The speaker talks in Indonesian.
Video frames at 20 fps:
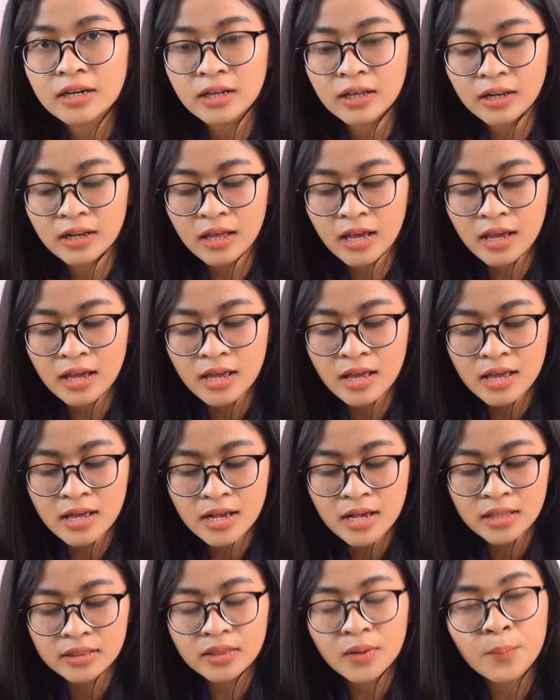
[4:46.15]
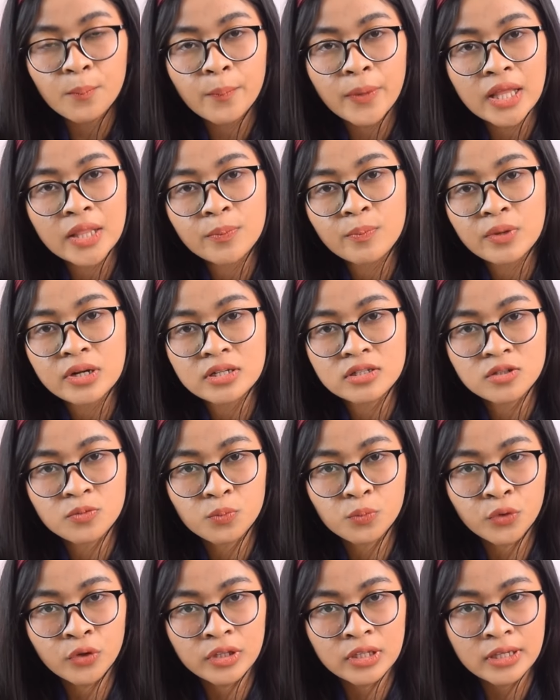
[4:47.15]
adalah tempat
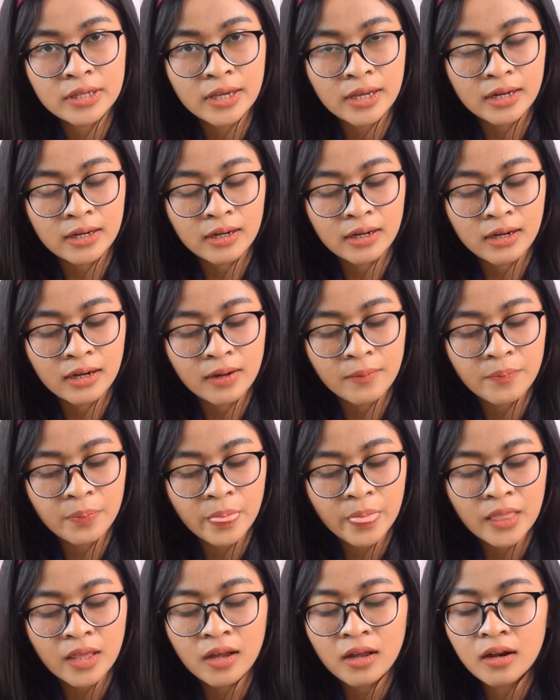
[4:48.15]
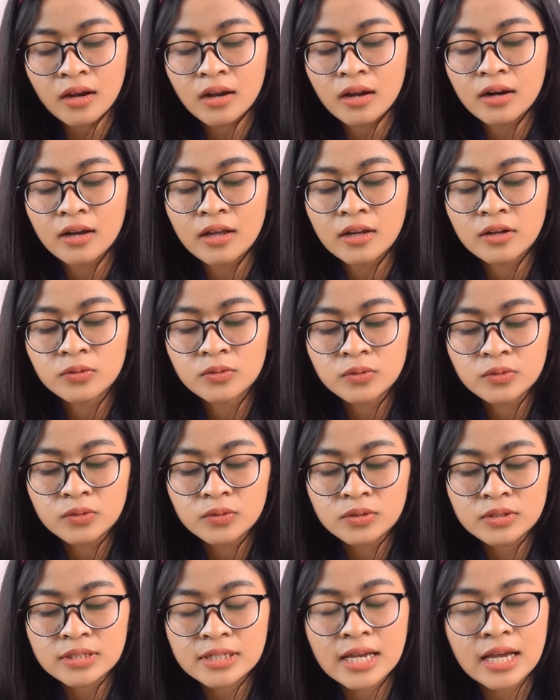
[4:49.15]
persembunyian.
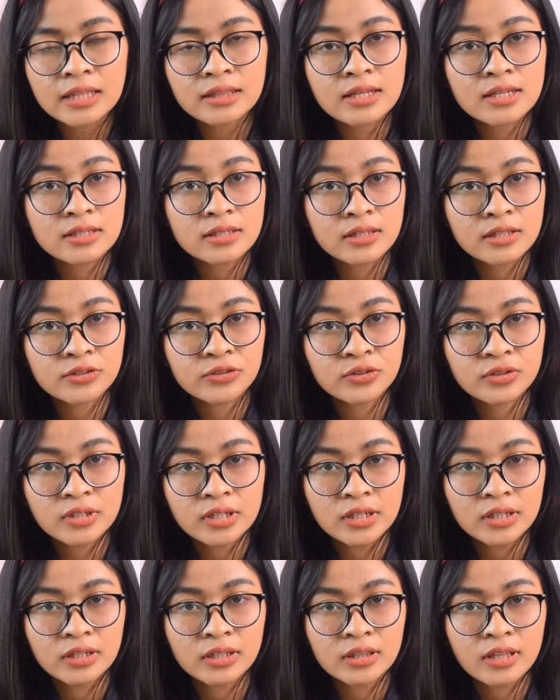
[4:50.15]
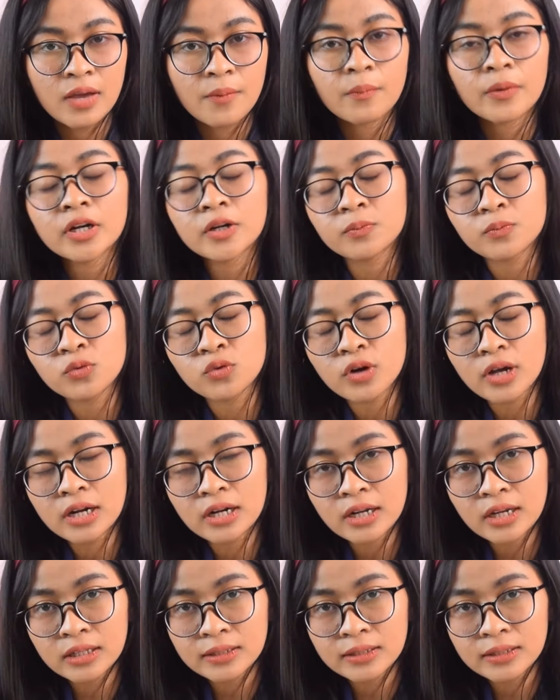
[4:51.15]
Lalu di kata selanjutnya kita menemukan